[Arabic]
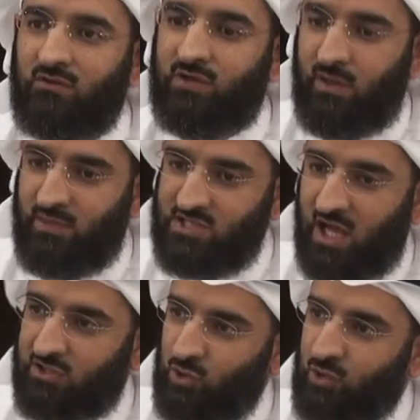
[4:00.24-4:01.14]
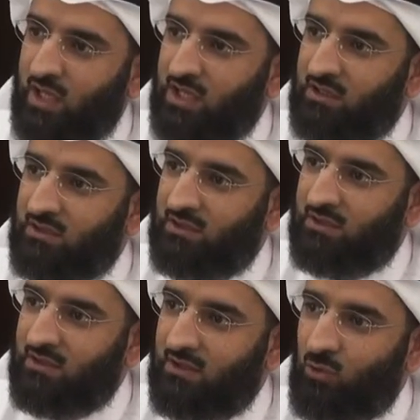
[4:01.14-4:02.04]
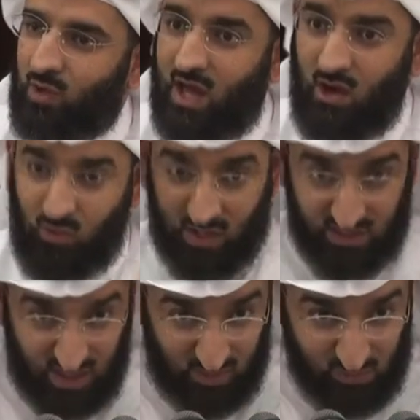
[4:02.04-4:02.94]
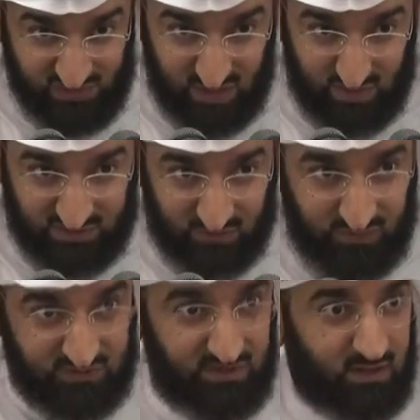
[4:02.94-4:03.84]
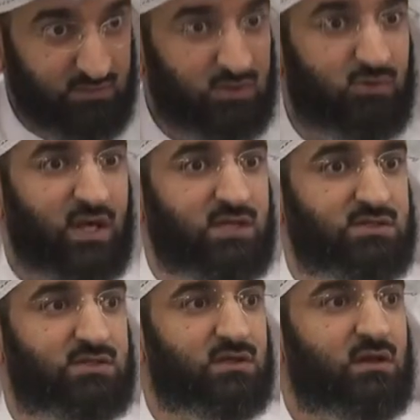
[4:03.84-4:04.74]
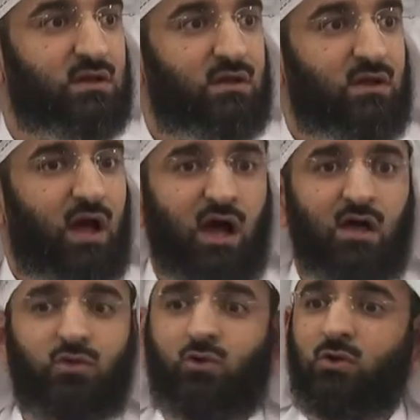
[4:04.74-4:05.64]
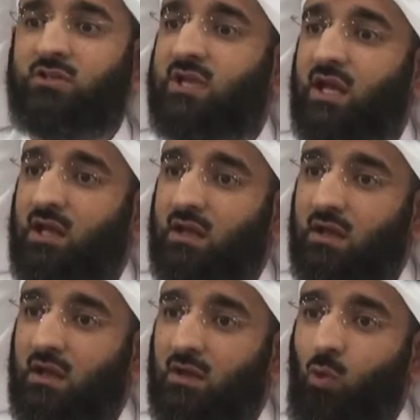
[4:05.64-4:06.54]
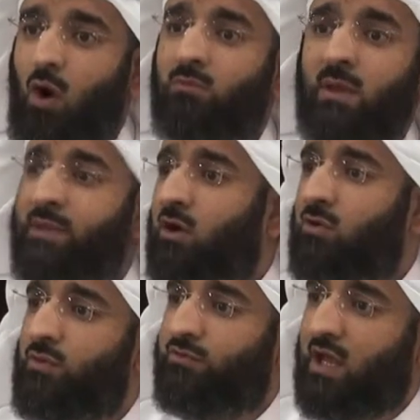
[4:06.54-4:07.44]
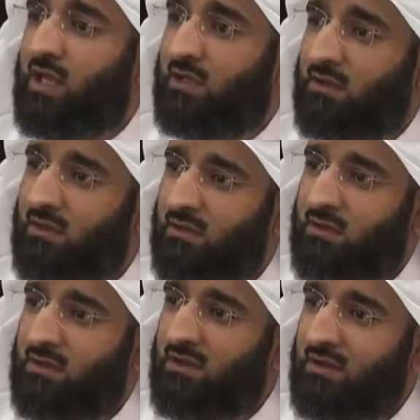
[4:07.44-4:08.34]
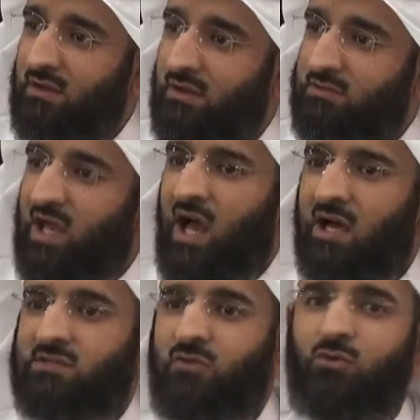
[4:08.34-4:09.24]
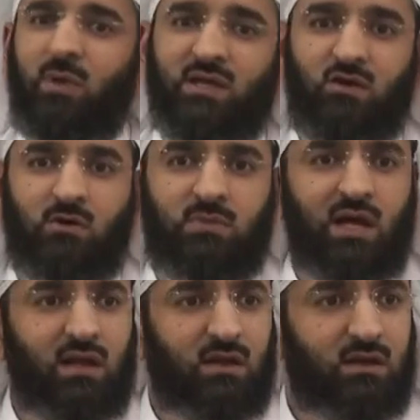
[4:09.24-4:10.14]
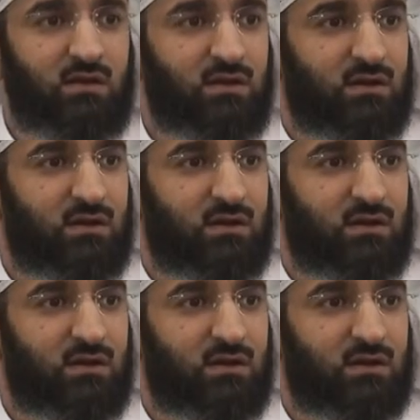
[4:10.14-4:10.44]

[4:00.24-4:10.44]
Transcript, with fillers: فلما جاءت حنين ورأوا أن مسلمة الفتح من قريش أخذوا كل شيء وهم لم يأخذوا شيئا تحادثوا بينهم هل